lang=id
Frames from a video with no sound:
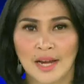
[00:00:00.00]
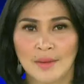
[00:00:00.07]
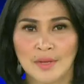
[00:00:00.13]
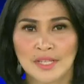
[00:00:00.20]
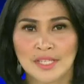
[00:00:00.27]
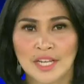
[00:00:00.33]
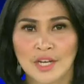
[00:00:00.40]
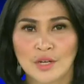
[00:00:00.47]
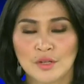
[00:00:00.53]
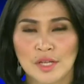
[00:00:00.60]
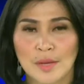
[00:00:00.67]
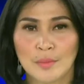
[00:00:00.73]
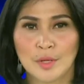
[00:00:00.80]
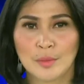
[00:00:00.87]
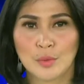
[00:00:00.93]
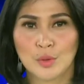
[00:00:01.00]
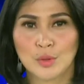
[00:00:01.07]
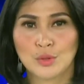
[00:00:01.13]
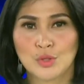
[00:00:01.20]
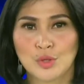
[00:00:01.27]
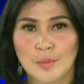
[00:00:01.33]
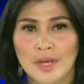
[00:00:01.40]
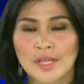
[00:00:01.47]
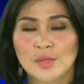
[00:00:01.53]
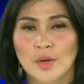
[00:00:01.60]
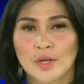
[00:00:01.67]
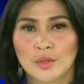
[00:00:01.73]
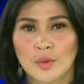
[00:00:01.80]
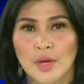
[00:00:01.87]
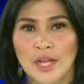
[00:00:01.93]
Anda menyaksikan news update pukul 17
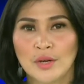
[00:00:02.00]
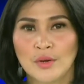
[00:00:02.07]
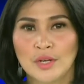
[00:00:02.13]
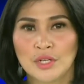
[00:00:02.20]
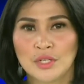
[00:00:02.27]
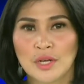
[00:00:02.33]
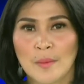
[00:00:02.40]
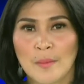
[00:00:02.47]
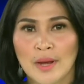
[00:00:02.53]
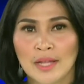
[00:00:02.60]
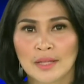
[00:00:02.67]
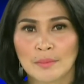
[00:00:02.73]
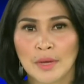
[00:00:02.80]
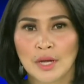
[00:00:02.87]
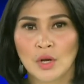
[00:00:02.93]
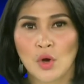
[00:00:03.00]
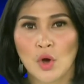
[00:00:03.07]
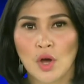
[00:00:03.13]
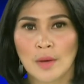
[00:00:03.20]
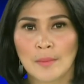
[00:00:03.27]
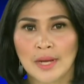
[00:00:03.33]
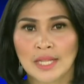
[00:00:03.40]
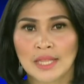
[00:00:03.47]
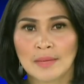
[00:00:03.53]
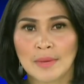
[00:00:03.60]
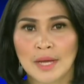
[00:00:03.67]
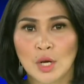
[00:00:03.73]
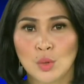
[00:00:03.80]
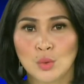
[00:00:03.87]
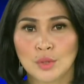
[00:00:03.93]
waktu Indonesia Barat Menko
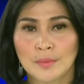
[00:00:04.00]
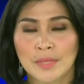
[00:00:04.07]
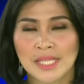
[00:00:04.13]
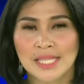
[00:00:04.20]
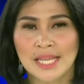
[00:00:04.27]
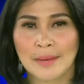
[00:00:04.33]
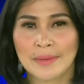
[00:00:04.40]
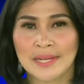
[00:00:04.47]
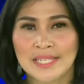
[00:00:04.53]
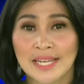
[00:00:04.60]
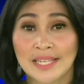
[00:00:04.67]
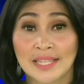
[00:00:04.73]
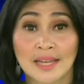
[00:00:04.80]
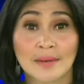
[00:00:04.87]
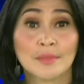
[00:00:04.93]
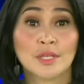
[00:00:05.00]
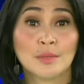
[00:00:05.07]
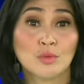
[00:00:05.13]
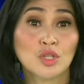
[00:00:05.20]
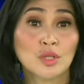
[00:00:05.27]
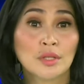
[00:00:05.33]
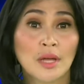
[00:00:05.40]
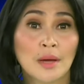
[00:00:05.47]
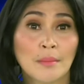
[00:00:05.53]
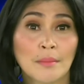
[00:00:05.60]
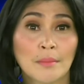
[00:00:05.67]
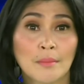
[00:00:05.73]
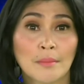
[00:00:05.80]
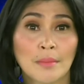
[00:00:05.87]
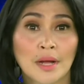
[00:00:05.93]
Kemaritiman Luhut Binsar Panjaitan menyebut
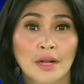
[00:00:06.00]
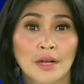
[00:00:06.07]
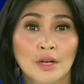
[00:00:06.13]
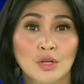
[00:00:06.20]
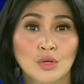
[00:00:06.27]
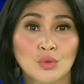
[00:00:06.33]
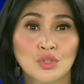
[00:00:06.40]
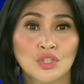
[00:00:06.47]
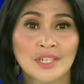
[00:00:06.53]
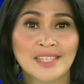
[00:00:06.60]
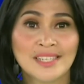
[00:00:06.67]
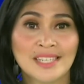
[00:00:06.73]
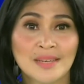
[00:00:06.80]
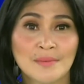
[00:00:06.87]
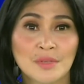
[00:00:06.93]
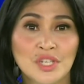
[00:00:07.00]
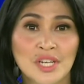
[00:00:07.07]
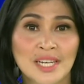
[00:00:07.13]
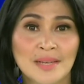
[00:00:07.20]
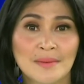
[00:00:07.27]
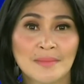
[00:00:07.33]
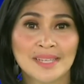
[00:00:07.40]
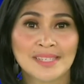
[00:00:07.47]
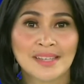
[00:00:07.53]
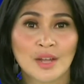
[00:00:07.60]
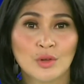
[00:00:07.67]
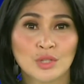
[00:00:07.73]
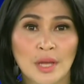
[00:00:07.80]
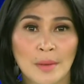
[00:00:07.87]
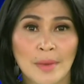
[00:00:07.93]
malnutrisi menjadi
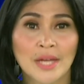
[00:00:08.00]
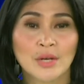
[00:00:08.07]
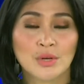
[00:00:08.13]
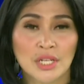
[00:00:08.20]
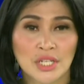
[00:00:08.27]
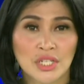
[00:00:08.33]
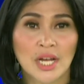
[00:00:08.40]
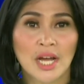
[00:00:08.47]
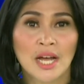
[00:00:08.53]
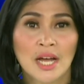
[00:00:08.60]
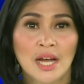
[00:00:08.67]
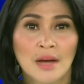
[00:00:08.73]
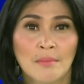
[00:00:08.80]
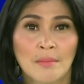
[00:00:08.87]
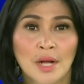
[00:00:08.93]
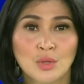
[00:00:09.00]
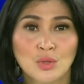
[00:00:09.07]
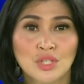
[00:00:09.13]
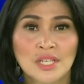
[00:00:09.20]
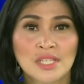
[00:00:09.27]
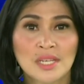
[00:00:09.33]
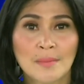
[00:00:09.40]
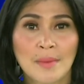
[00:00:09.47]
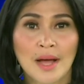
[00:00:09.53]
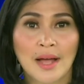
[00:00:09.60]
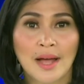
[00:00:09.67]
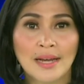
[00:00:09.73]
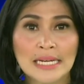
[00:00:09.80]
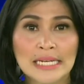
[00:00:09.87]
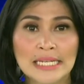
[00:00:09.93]
masalah utama Indonesia. Malnutrisi
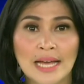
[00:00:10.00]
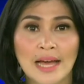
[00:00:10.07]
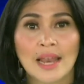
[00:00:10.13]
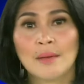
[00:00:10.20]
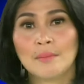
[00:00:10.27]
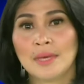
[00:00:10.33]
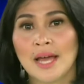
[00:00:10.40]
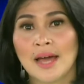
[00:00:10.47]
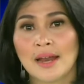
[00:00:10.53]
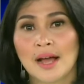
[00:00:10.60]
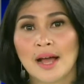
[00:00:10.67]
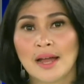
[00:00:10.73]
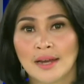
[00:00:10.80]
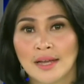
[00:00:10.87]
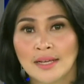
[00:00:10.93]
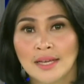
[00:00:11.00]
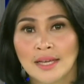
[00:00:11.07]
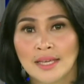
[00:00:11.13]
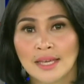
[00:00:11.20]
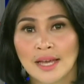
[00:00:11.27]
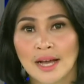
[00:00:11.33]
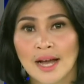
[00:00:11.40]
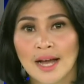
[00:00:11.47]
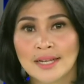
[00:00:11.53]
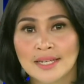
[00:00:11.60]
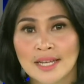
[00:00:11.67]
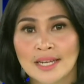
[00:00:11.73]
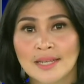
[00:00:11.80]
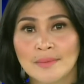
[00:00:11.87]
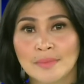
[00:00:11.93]
bahkan dialami anak-anak yang
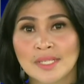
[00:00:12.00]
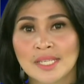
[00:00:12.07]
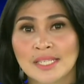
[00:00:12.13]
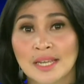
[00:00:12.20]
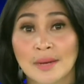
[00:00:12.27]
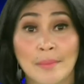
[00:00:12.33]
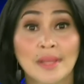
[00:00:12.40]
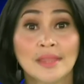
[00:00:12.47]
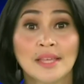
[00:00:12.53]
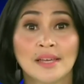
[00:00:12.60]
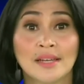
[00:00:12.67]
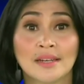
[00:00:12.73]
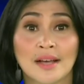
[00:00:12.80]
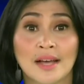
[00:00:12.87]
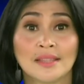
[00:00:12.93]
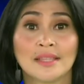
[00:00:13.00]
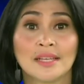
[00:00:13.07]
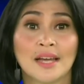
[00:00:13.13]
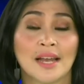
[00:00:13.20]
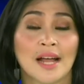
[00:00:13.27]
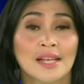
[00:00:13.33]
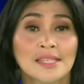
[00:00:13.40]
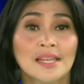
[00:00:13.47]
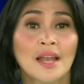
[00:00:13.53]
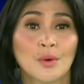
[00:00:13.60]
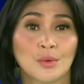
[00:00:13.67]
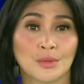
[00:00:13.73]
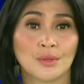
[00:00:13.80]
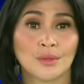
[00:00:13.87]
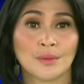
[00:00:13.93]
ada di pesisir pantai yang dekat dengan hasil
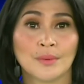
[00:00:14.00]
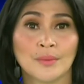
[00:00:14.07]
laut.